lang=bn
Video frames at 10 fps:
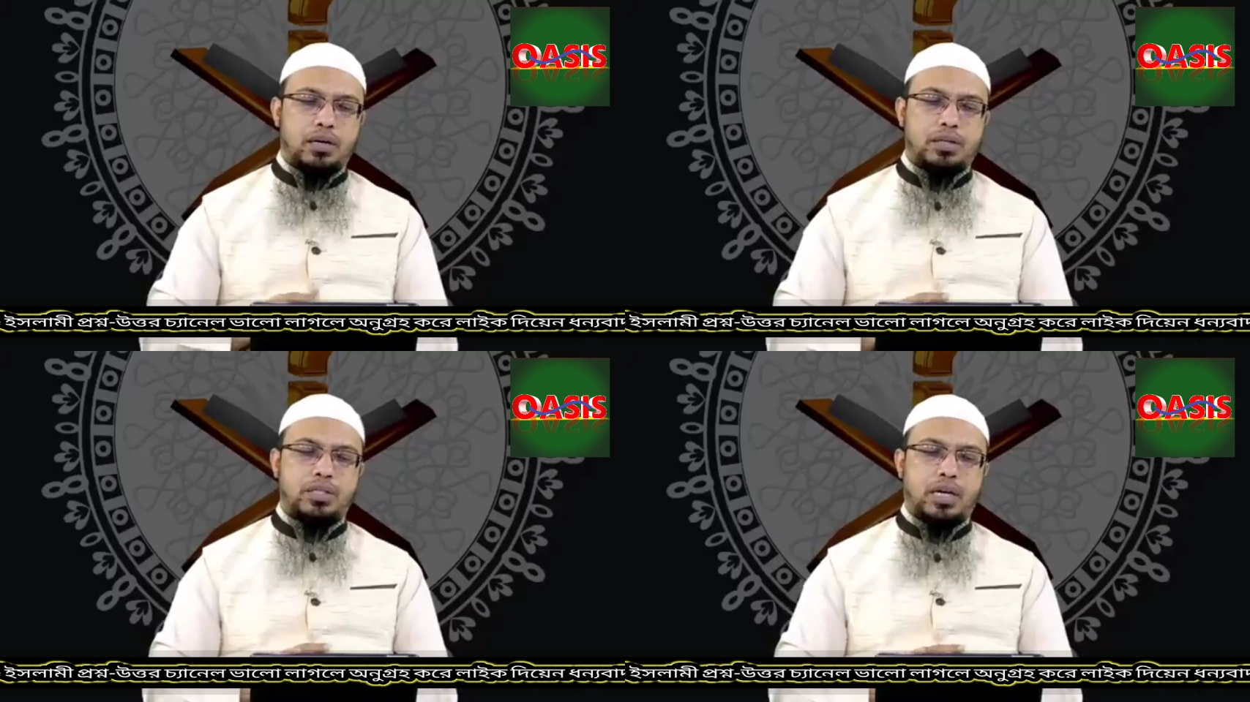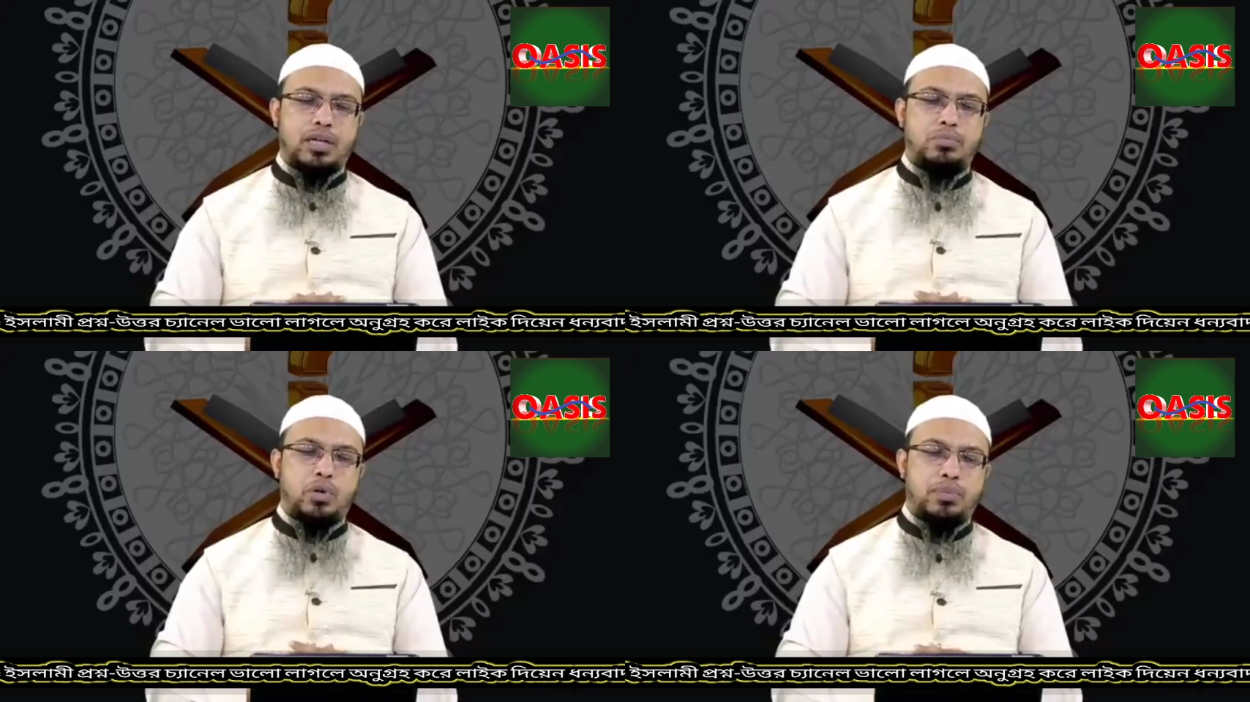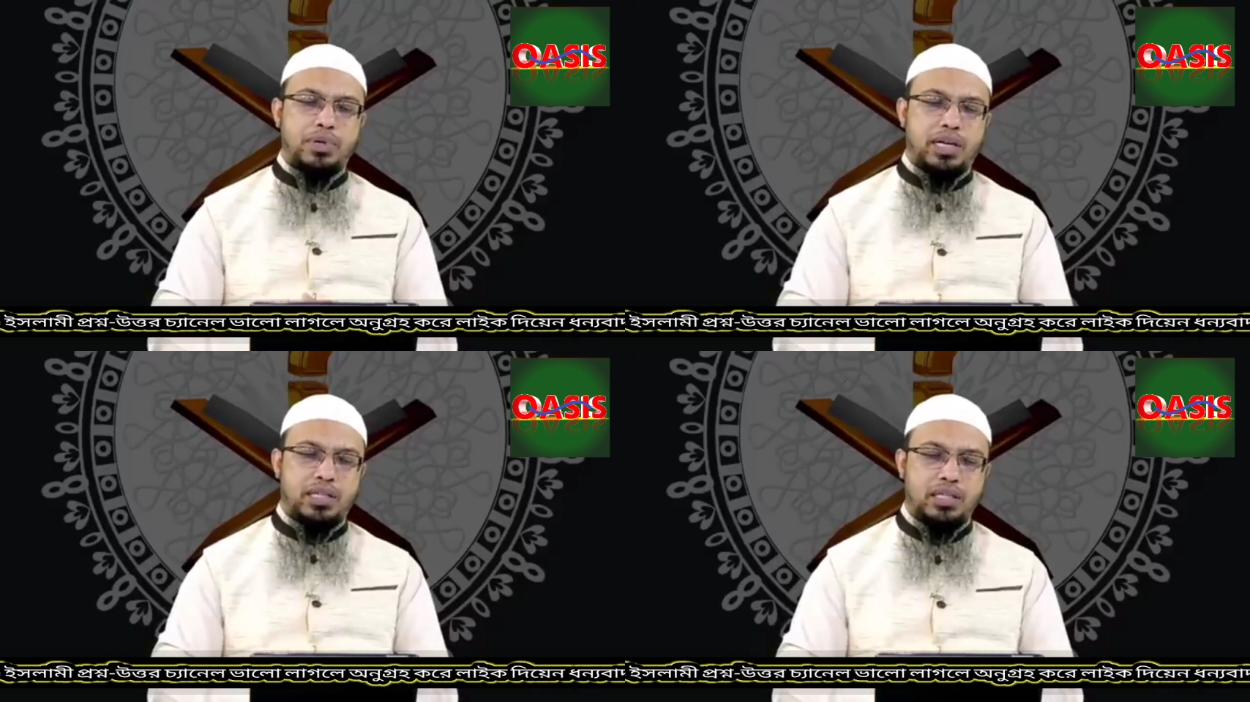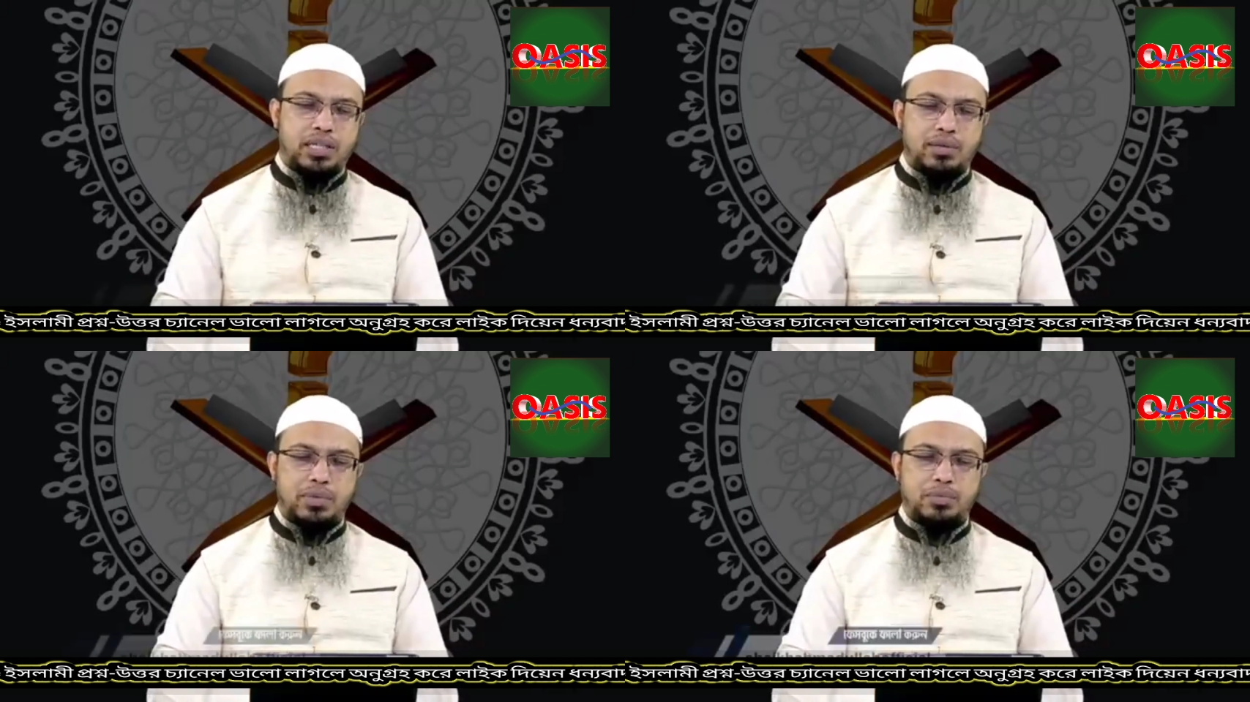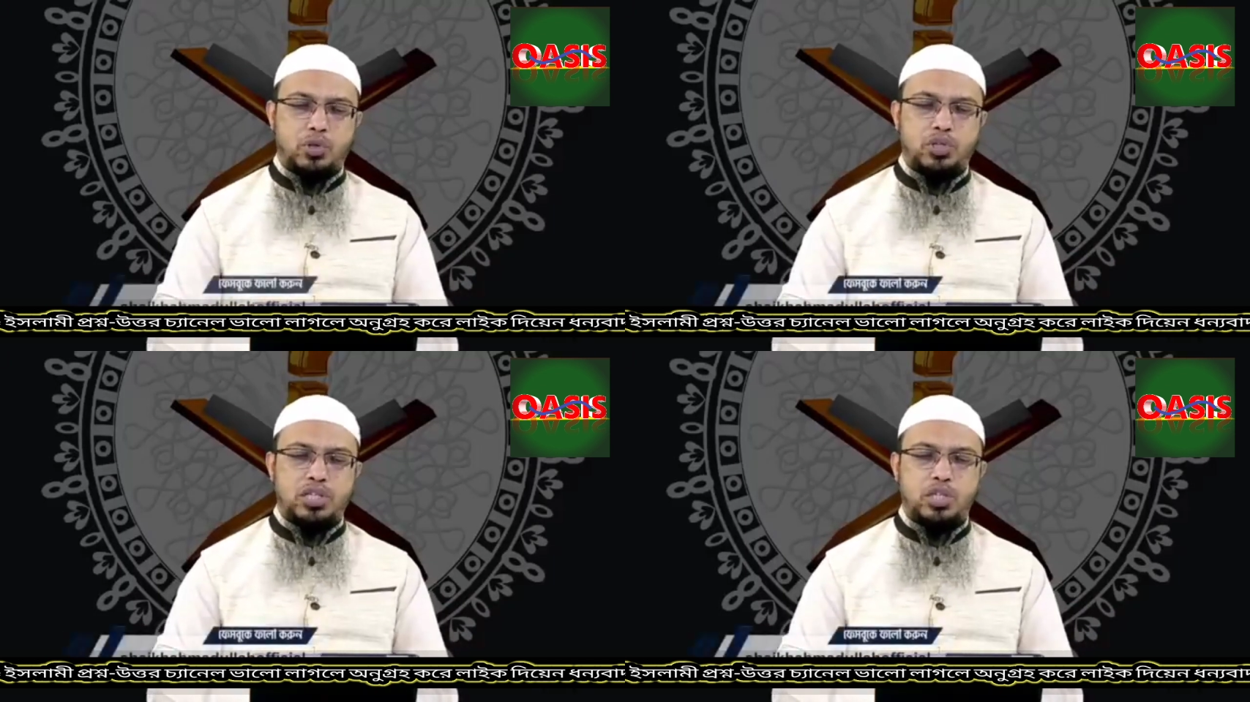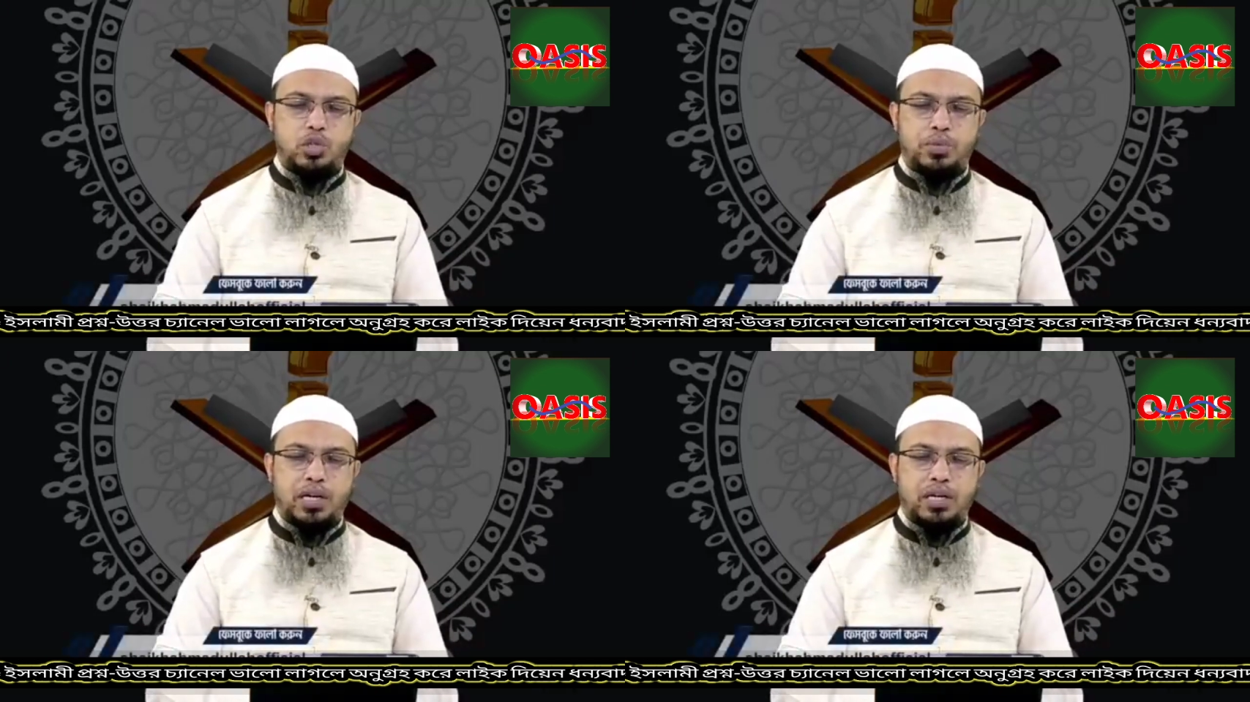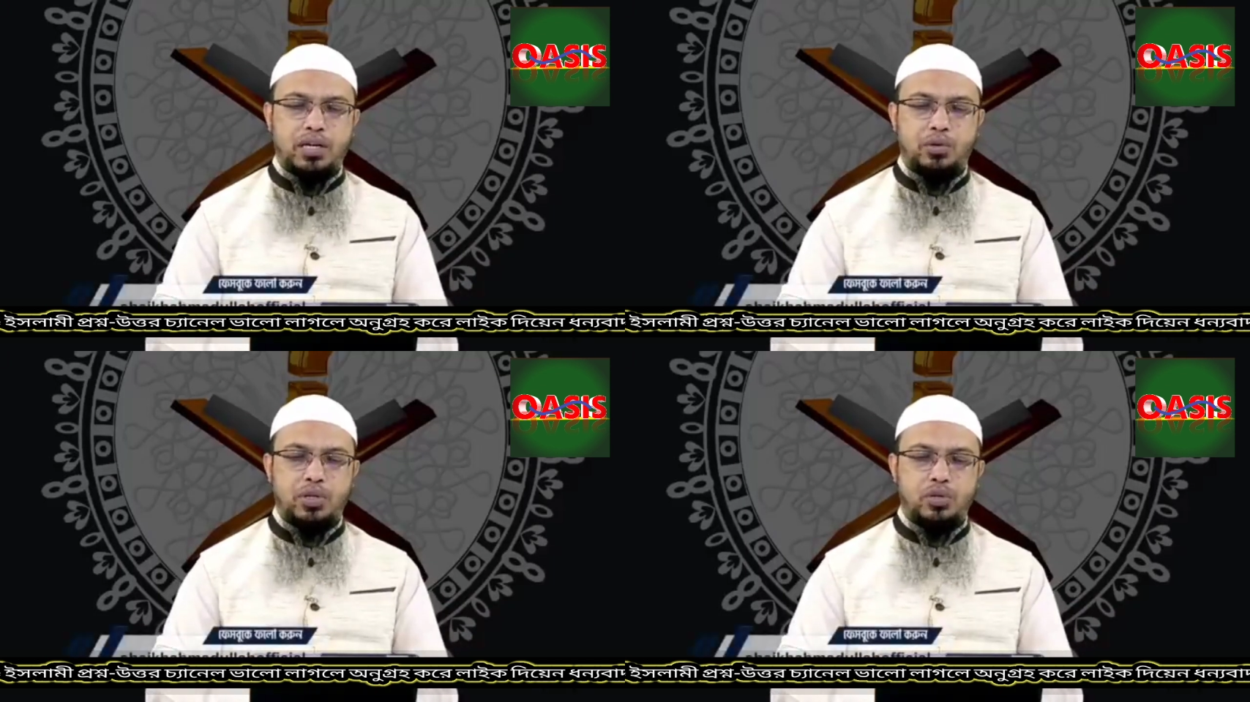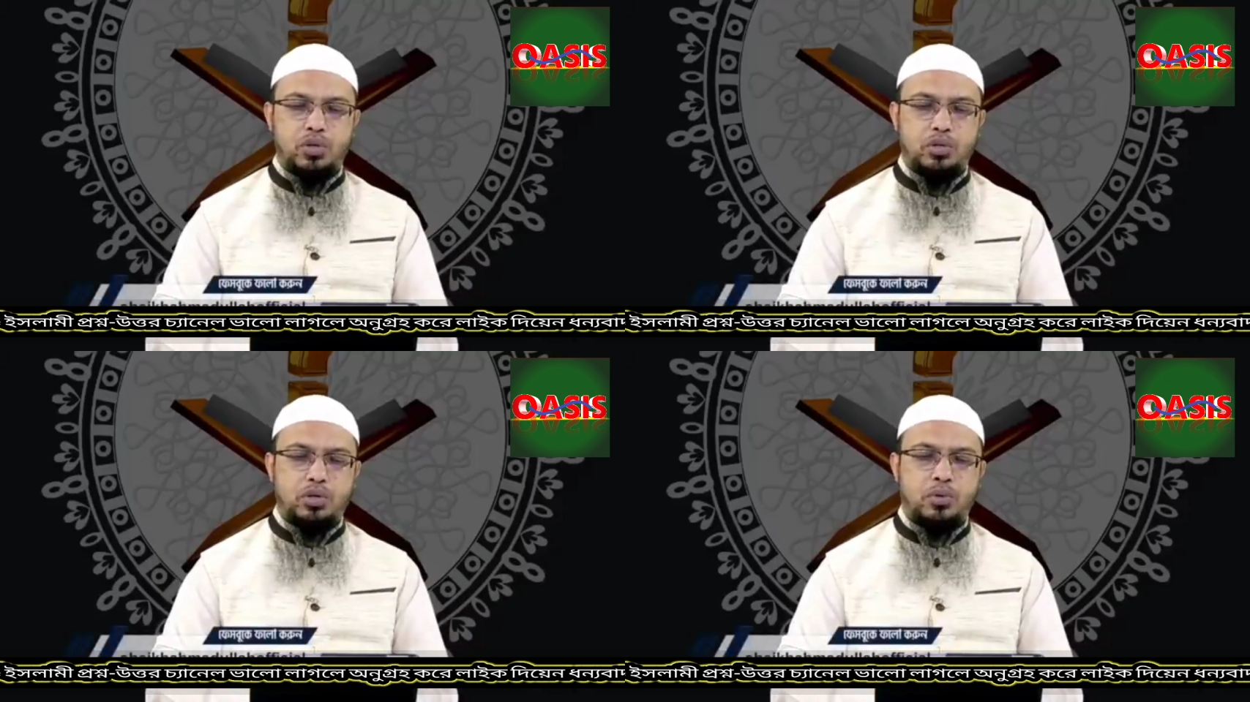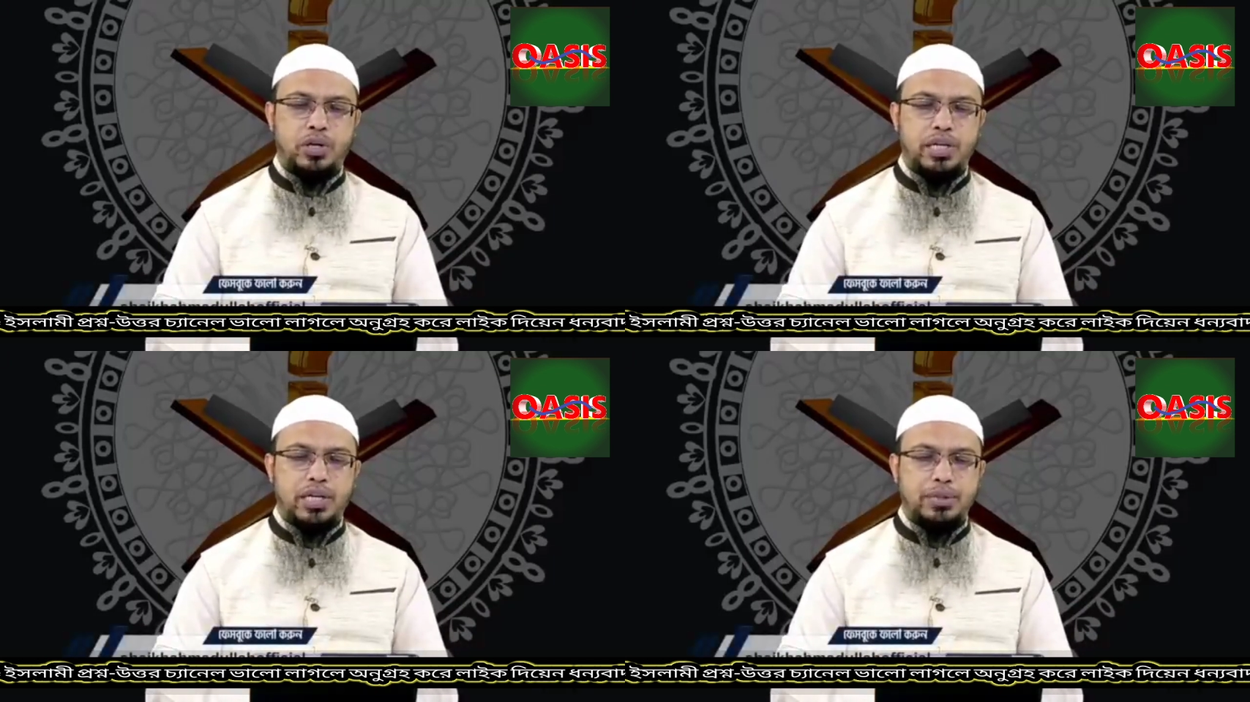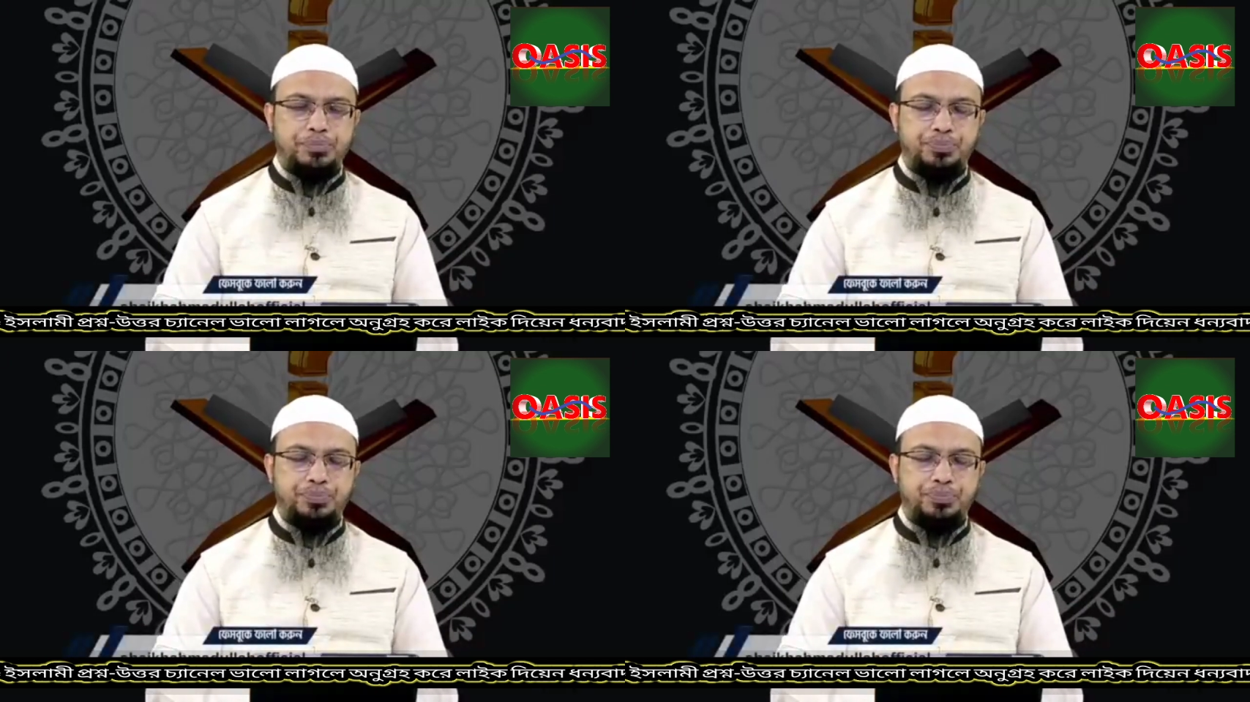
জান্নাত মোনা আপনি লিখেছেন সাত মাস বয়সে শিশু মারা গেলে ওদের সল জব হয় কিনা